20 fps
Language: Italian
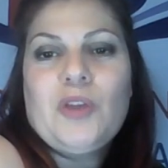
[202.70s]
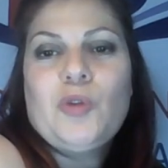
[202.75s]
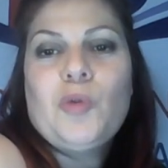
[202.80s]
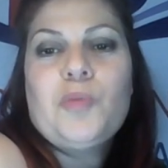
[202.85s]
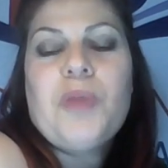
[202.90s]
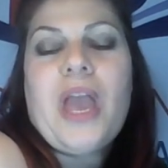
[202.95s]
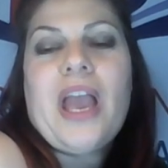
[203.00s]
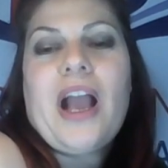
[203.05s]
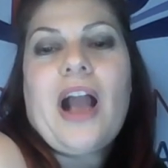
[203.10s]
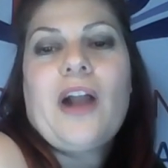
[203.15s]
tu
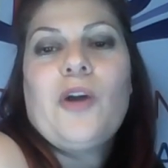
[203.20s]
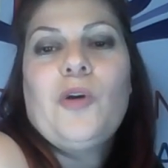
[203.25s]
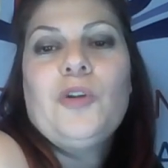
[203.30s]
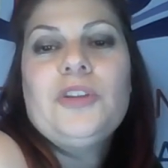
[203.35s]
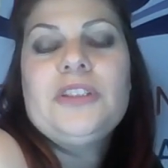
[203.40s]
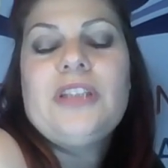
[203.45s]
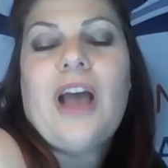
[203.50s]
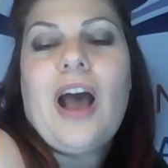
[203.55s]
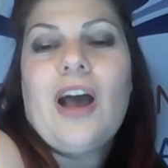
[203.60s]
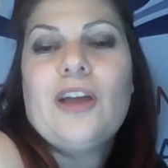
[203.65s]
mi hai
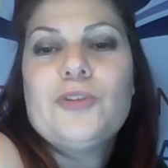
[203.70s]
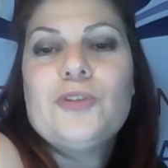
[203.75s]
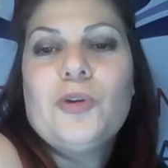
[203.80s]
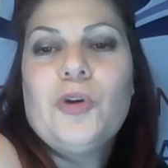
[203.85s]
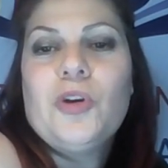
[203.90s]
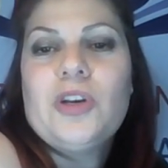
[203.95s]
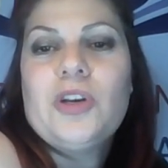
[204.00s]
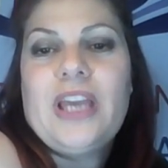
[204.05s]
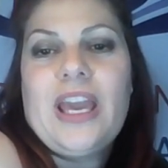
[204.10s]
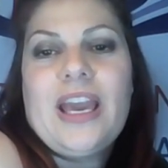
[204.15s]

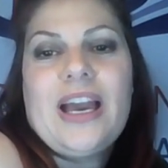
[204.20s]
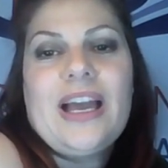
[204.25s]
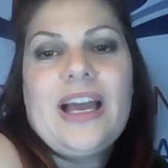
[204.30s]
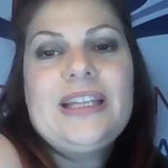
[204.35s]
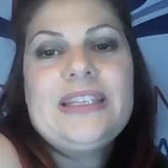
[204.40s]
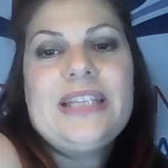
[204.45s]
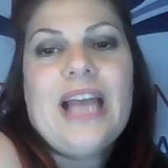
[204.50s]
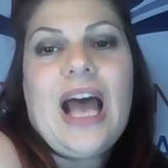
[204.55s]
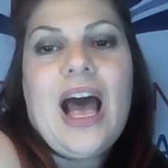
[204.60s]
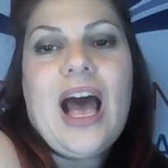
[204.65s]
raccontato che in
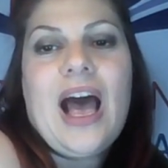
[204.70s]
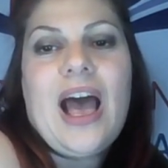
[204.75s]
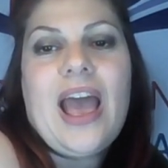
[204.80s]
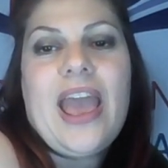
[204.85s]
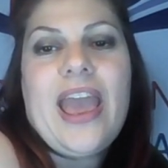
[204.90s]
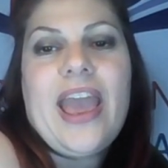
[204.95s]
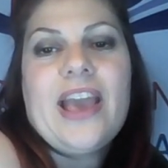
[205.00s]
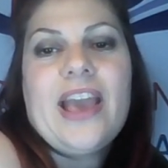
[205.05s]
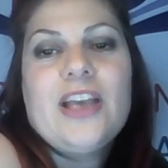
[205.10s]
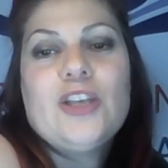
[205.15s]
realtà
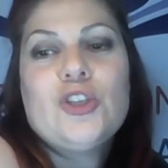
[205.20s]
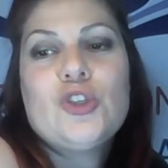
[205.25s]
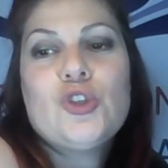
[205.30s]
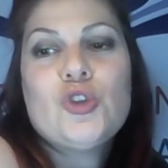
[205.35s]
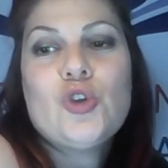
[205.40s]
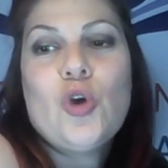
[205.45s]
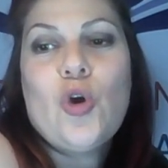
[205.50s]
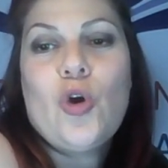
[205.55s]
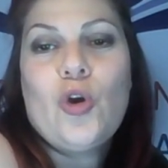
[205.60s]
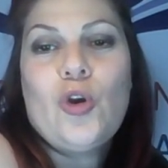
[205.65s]
è
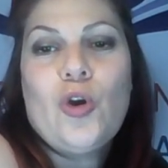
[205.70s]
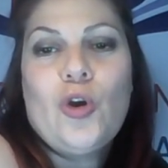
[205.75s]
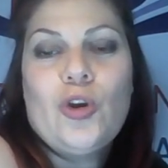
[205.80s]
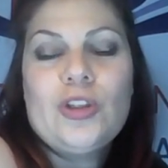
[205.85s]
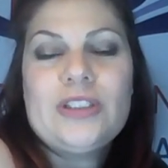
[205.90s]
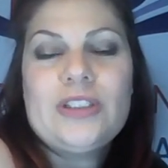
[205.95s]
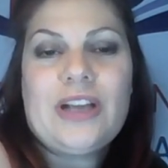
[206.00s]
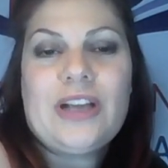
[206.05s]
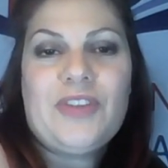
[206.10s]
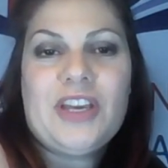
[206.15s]

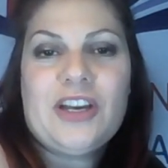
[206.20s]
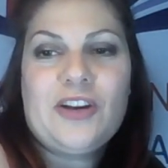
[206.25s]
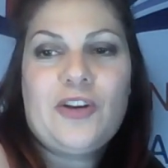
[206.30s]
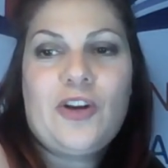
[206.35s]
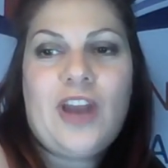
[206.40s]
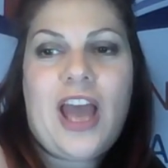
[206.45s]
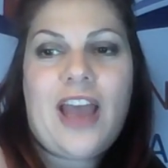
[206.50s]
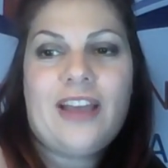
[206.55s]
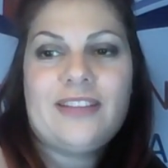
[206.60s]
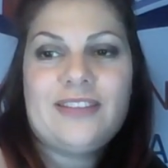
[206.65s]
solo, tra
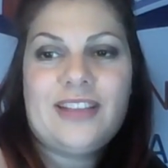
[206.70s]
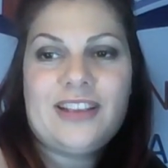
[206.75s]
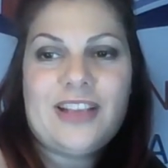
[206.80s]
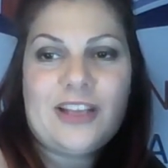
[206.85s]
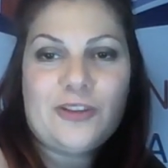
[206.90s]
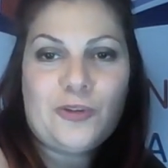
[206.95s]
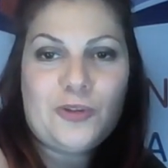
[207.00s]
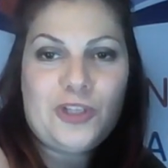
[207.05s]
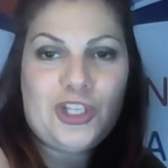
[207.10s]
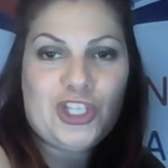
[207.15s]
virgolette,
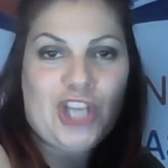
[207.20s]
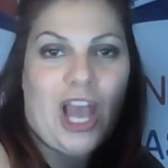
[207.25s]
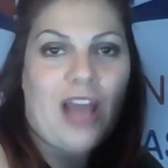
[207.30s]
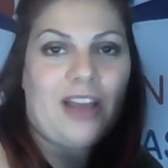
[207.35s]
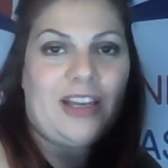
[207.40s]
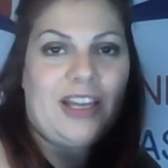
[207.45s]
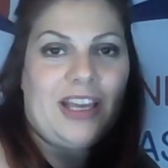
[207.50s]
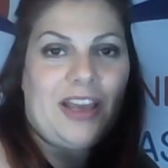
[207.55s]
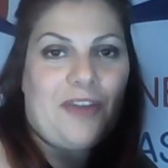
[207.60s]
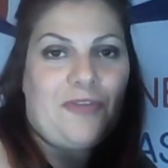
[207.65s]
da 12
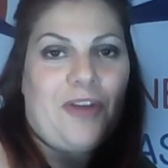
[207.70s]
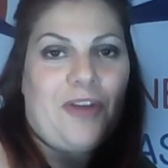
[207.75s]
anni che